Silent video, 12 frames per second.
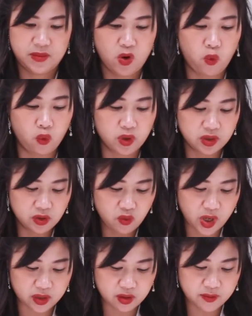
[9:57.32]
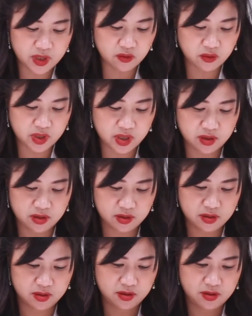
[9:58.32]
หูหรือหนวดก็ไม่รู้นี่
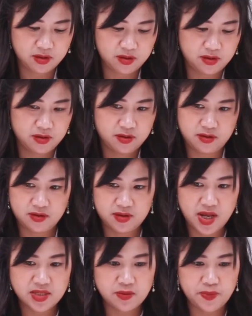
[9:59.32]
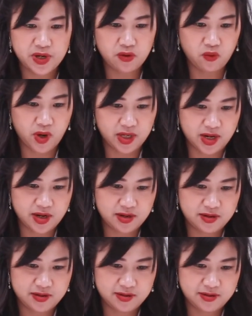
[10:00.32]
น่าจะเป็นหนวดนะ
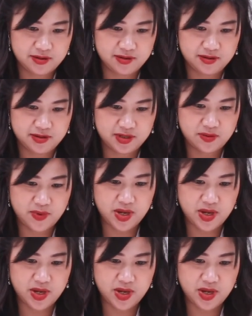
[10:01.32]
ใช่ไห